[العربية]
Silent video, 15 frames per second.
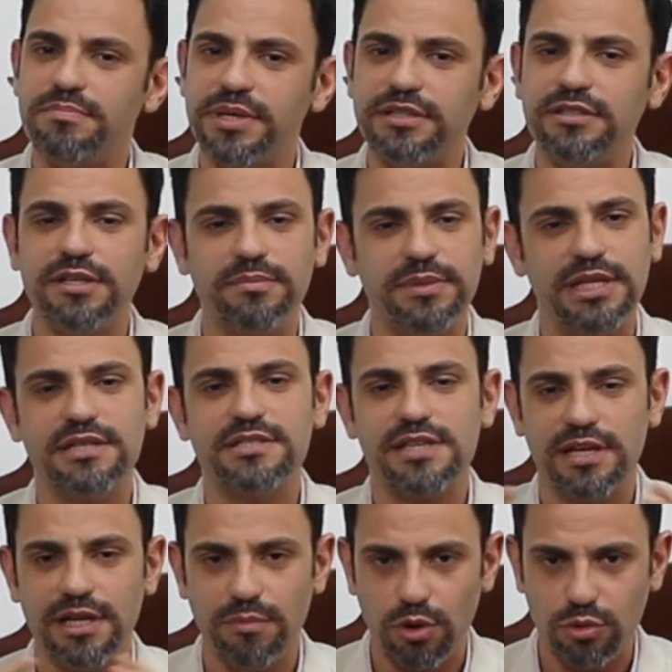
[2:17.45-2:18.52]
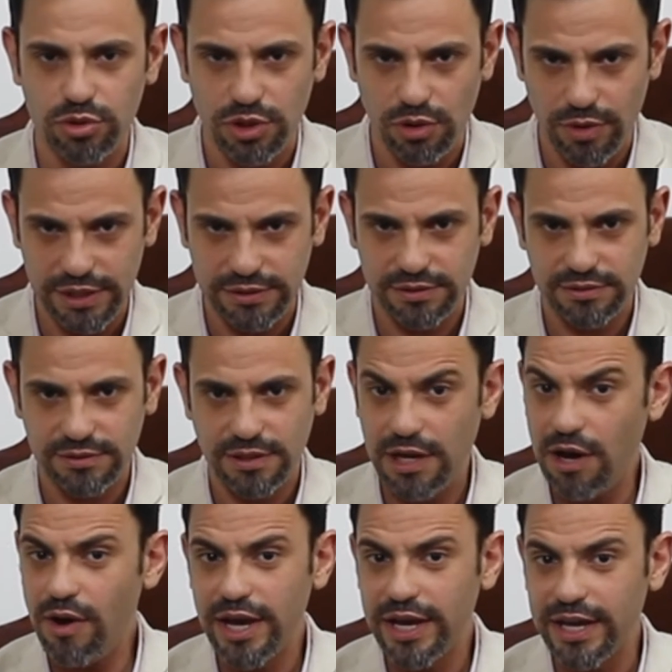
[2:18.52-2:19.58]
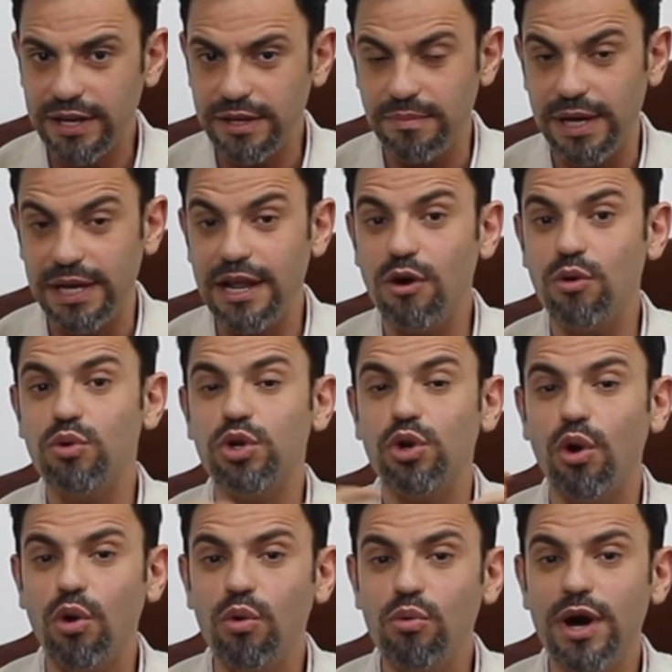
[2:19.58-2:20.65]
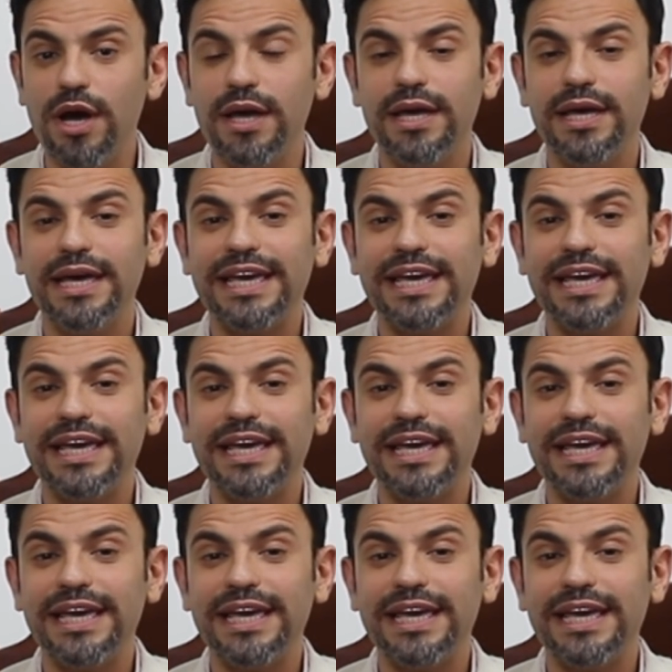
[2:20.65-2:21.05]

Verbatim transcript: بكتير من الانسان اللي موجود دلوقتي لقوا حاجه غريبه لقوا ان هو